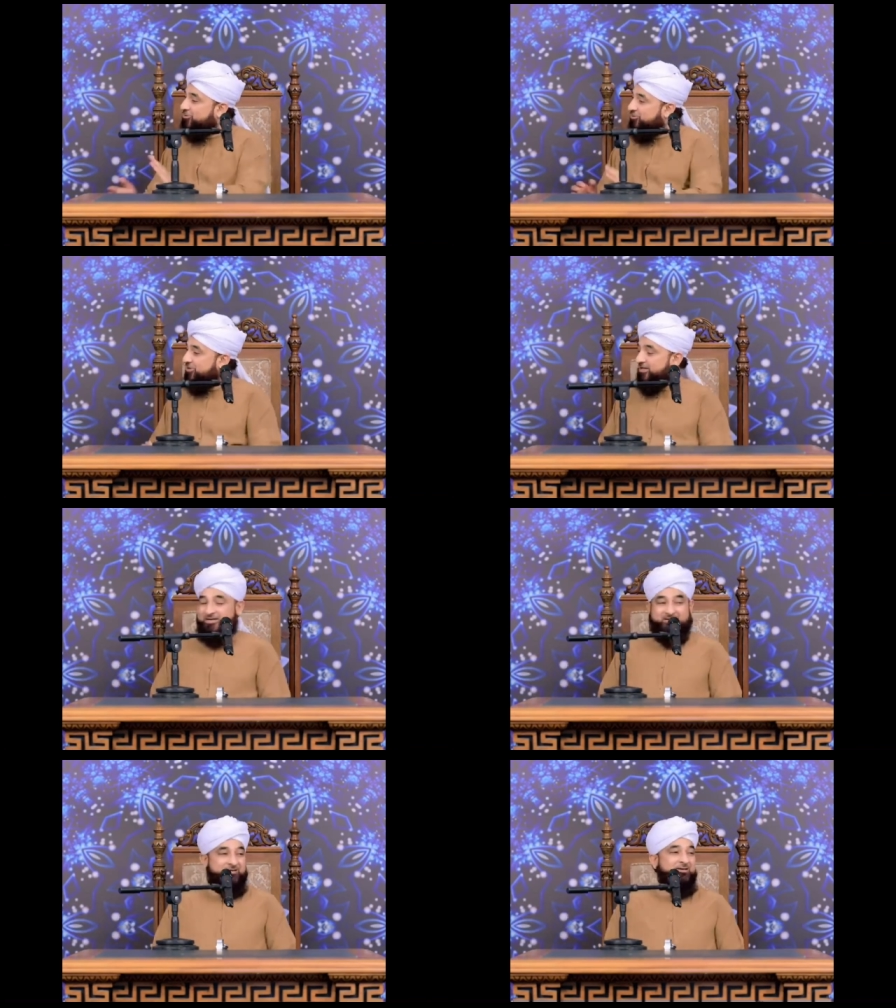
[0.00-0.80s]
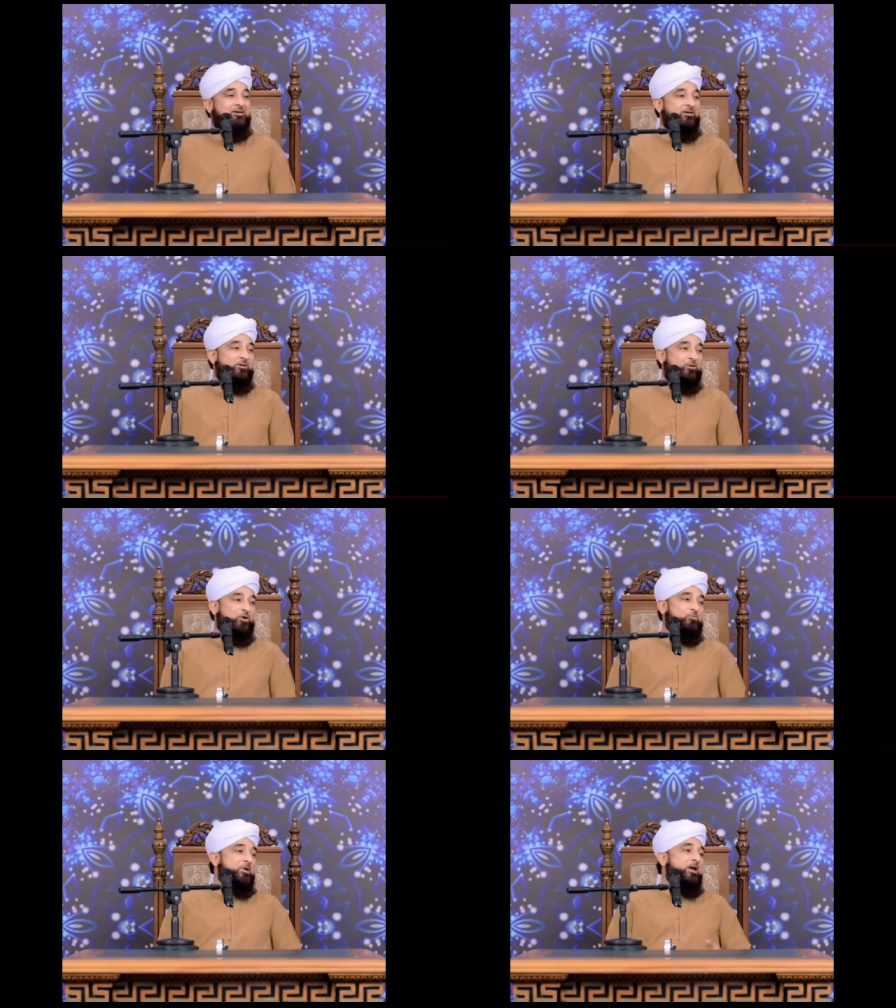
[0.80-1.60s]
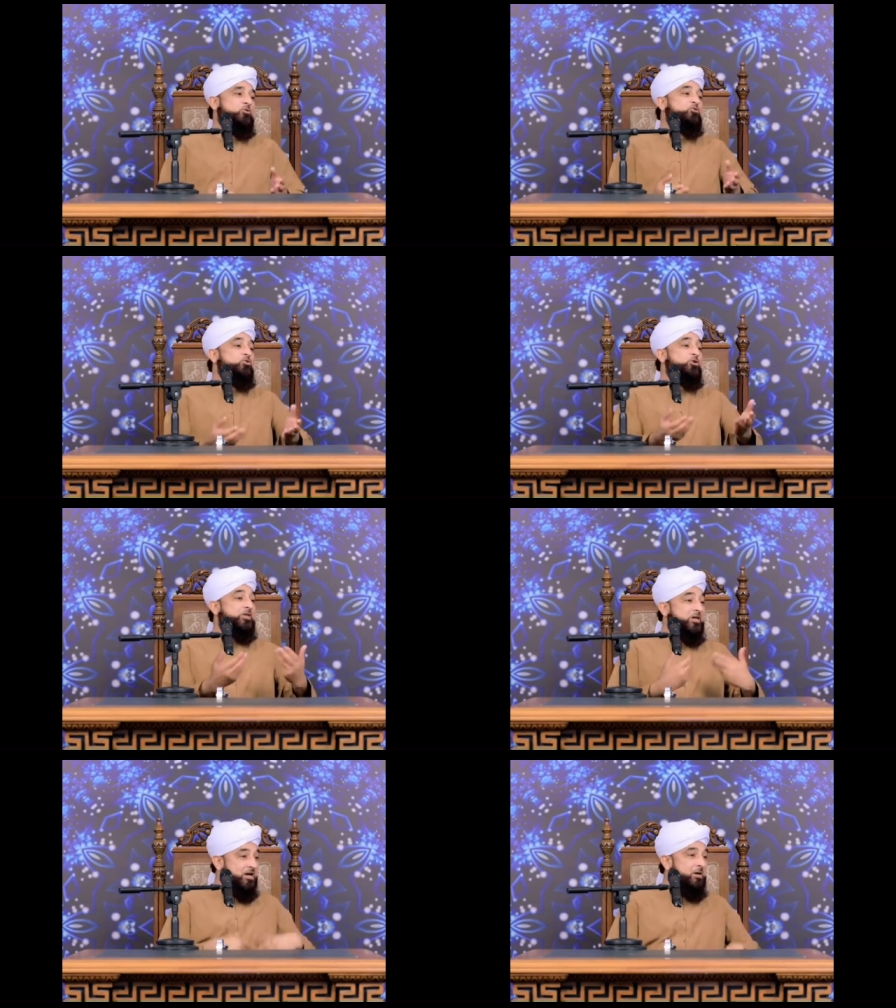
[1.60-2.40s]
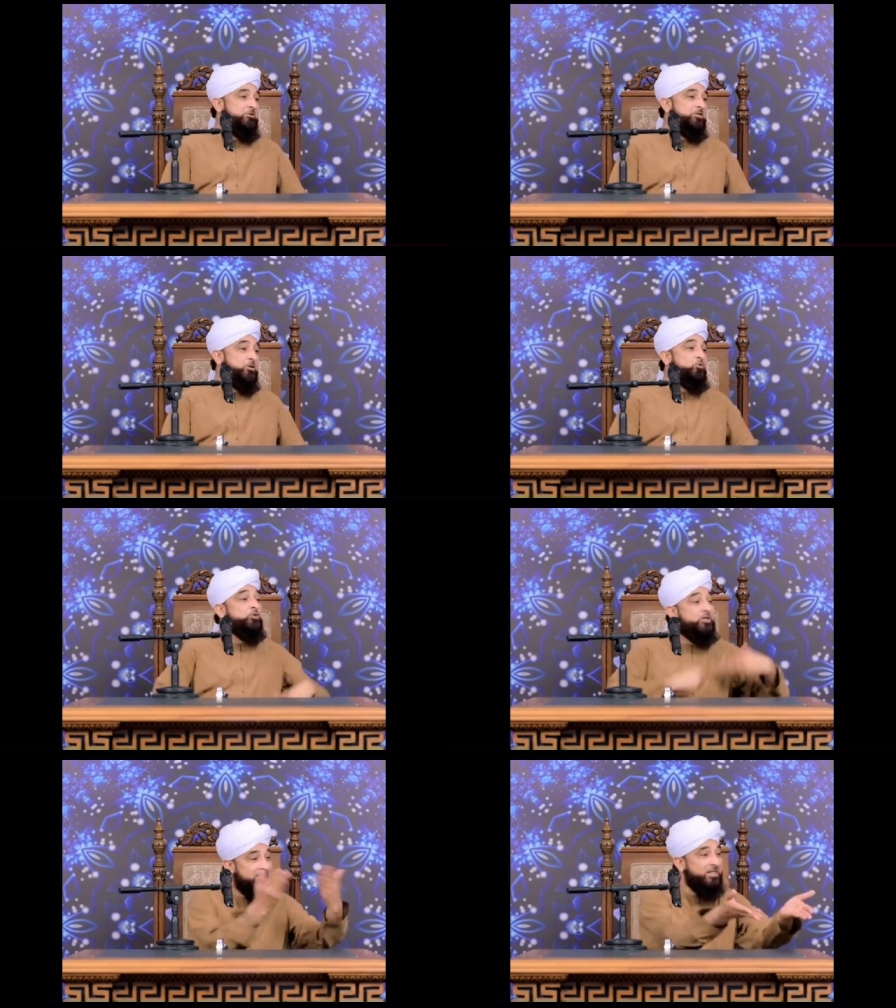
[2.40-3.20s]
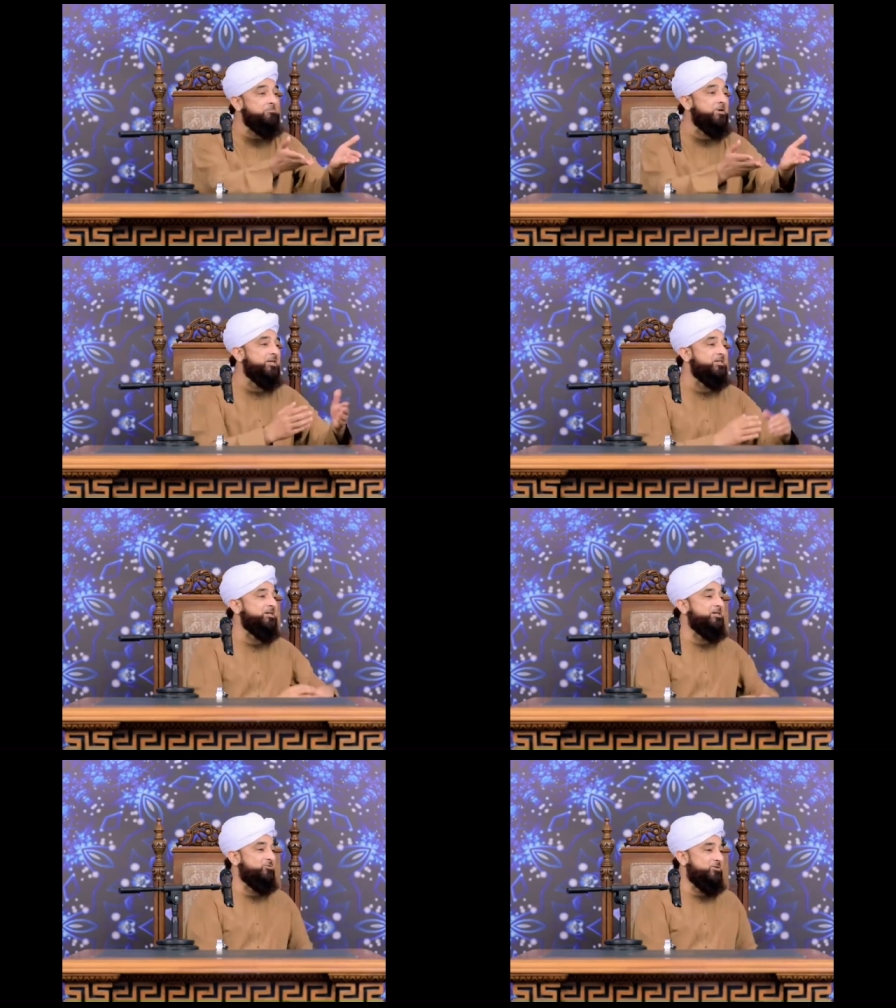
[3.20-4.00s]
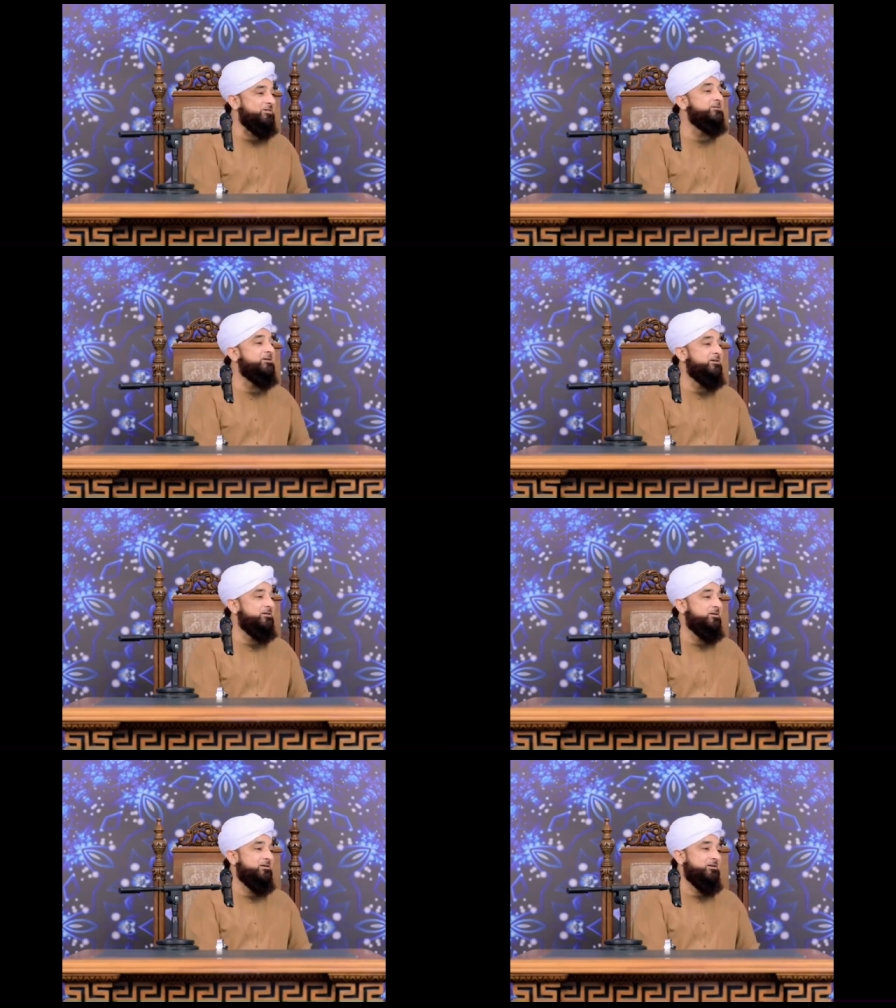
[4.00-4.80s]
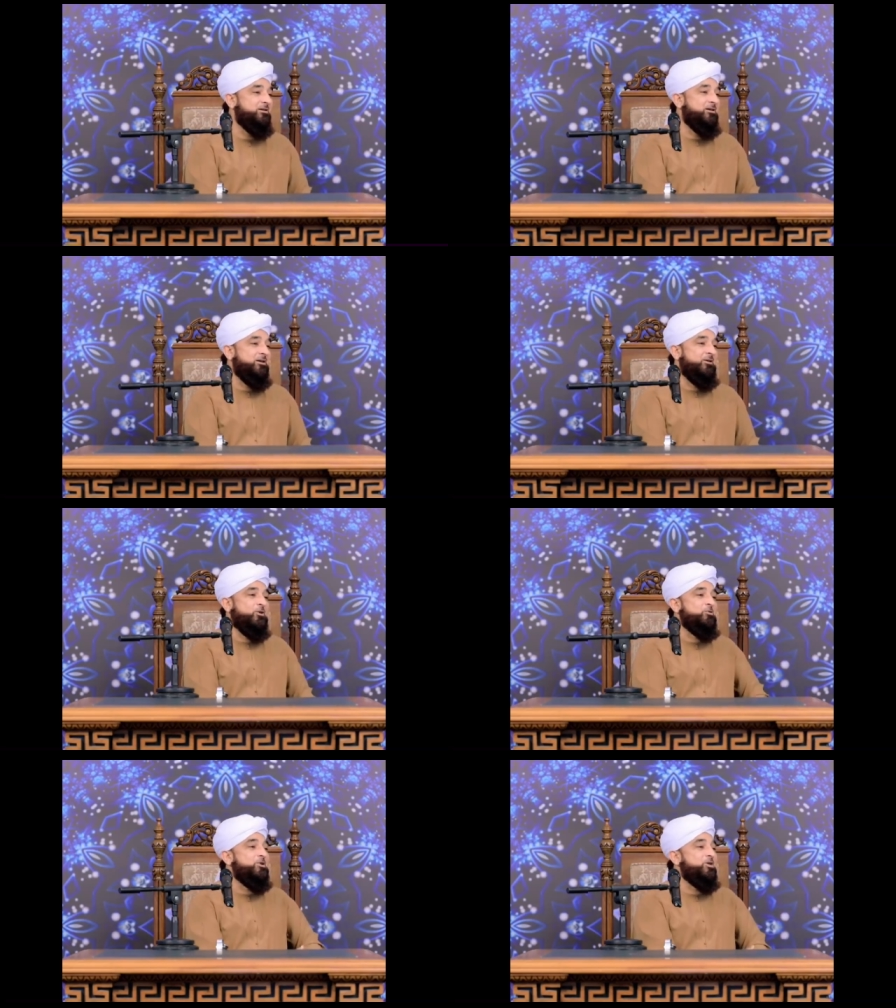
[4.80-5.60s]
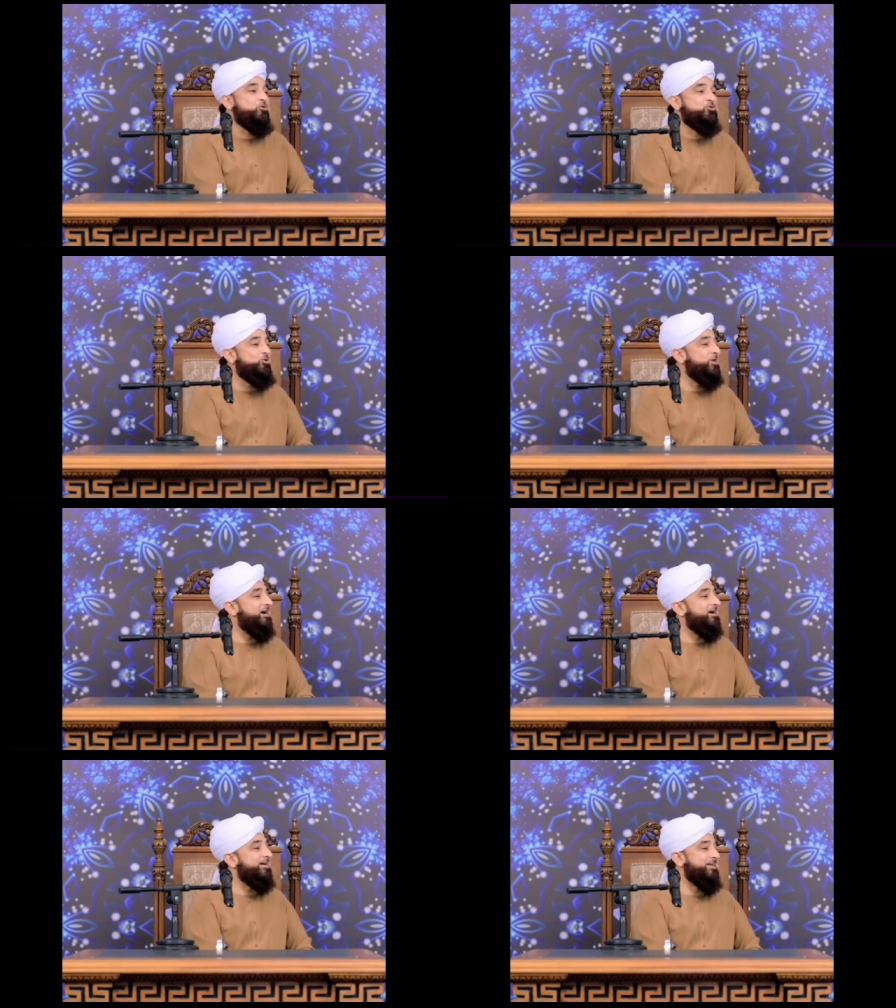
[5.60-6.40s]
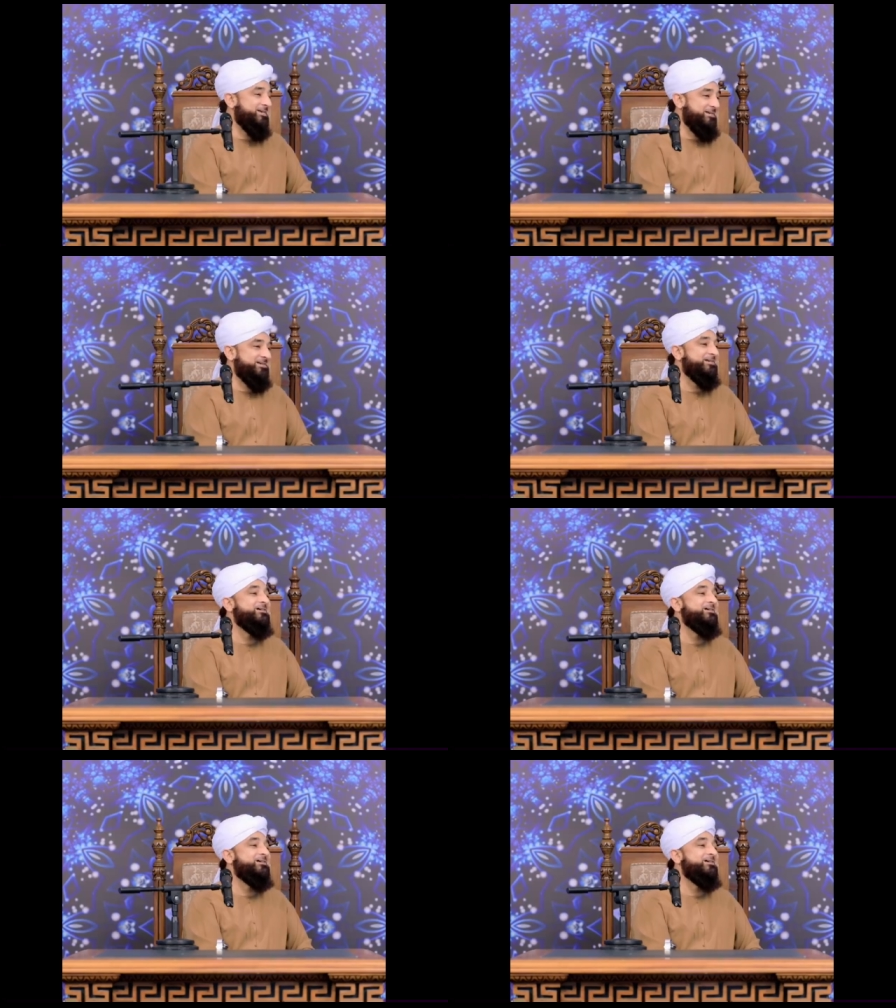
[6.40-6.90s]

पे सुनते हैं और मैं उनको देखा भी नहीं उनके नाम कैसे जानूंगा और मेरे हुजूर क्या कह रहे हैं